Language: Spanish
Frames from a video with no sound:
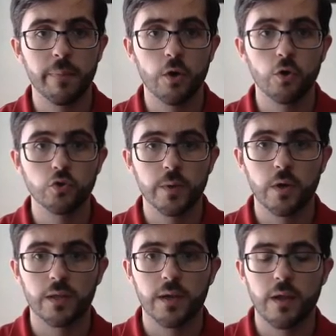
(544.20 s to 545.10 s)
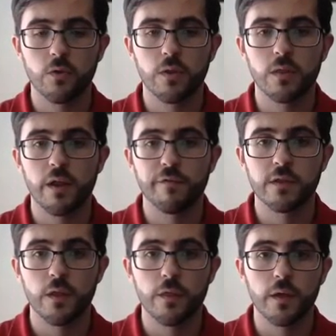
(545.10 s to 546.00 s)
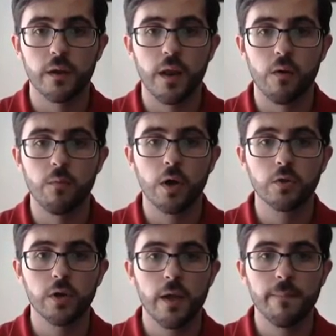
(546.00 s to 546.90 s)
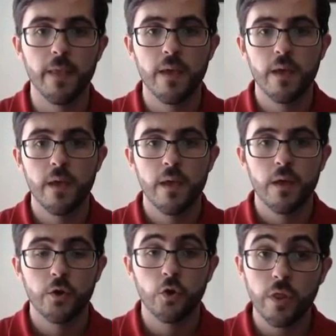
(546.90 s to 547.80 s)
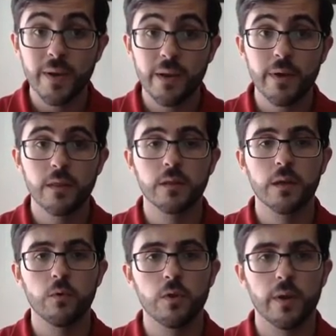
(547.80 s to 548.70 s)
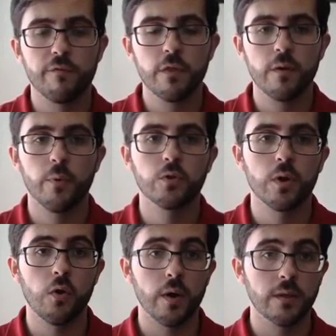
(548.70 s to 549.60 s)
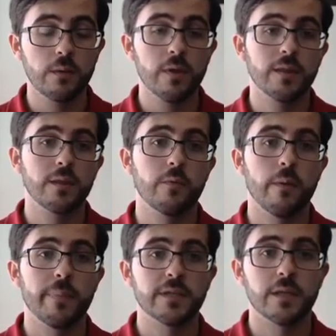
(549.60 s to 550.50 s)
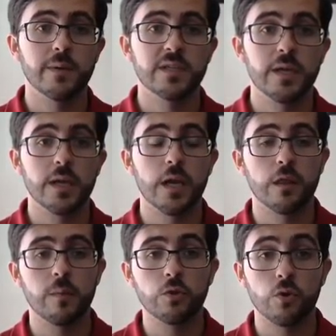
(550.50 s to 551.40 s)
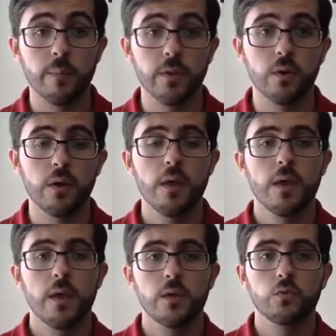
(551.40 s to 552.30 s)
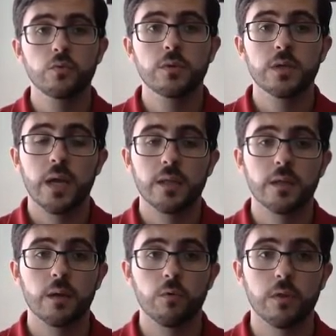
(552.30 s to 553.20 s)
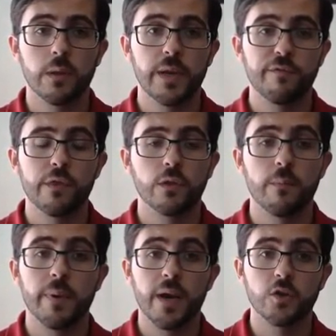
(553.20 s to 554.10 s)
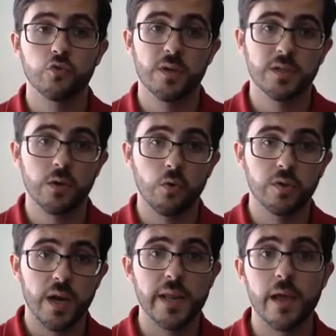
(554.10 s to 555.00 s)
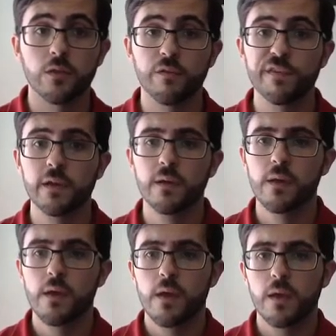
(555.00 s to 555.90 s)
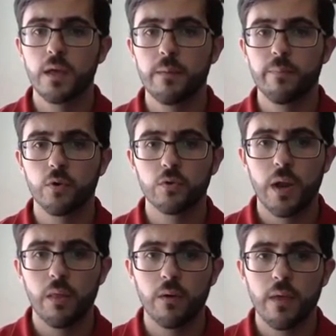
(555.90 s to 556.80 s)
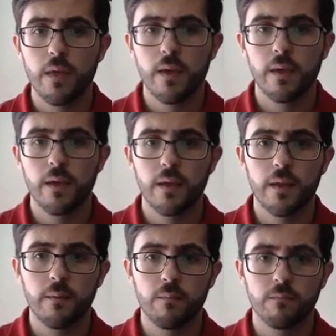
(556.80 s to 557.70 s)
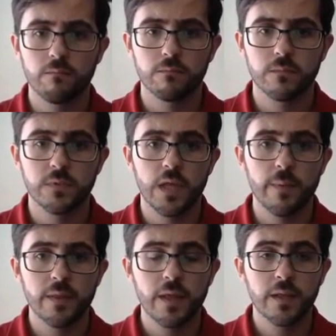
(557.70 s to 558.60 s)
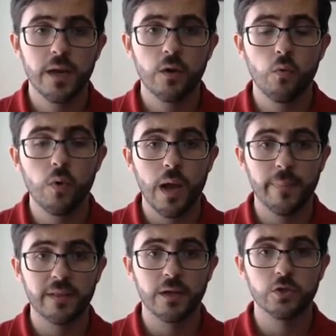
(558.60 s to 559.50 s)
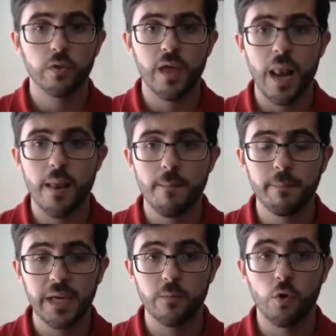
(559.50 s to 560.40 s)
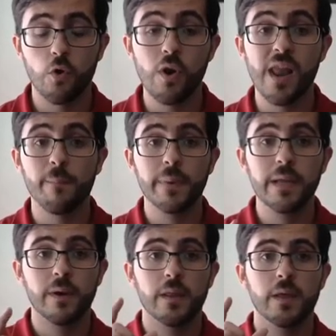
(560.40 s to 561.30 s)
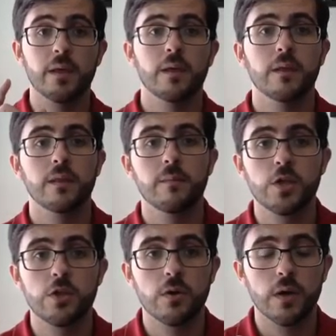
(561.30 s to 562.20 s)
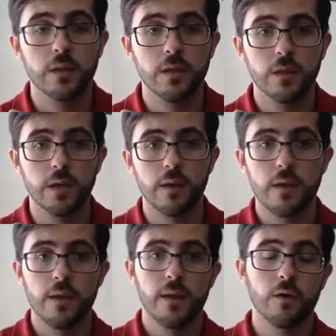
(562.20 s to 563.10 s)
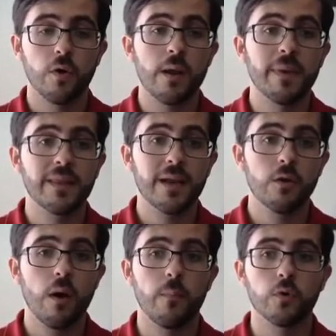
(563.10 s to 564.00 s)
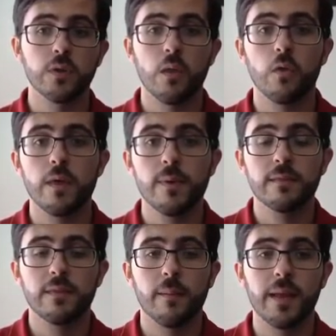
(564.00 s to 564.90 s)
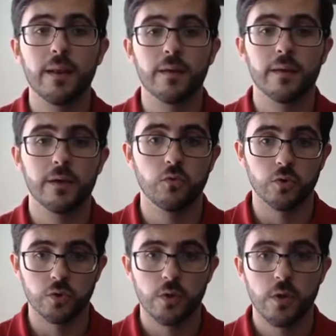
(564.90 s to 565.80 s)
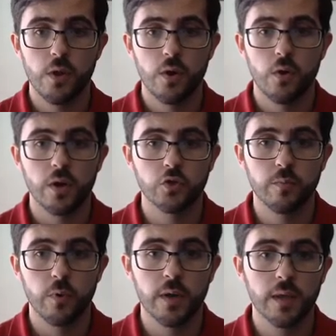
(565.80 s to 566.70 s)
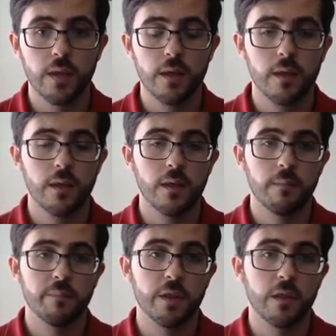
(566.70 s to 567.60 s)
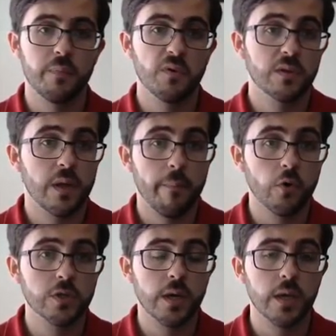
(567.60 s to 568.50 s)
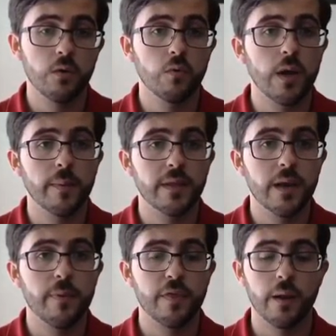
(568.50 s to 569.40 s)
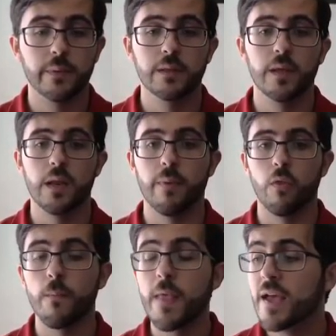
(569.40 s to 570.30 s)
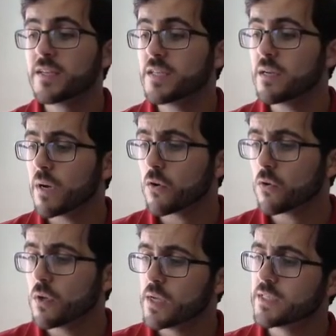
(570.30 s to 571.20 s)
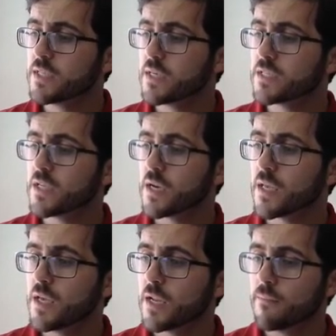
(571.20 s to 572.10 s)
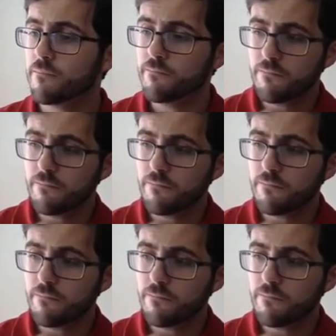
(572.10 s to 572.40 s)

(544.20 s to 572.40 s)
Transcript: pero no superior a 3 años desde la fecha de cierre de la convocatoria, no deben haber distribuido beneficios, puesto que el objetivo de este tipo de empresas debe ser el crecimiento rápido y una distribución de beneficios temprana suele ser contraria a este fin. Y por otro lado, eh, deben de tener un capital social mínimo con la prima de, de emisión, es decir, con el metálico aportado de 20.000 euros lo que supone que eh, en principio tampoco se requiere un capital especialmente elevado. Sin embargo, sí que se requiere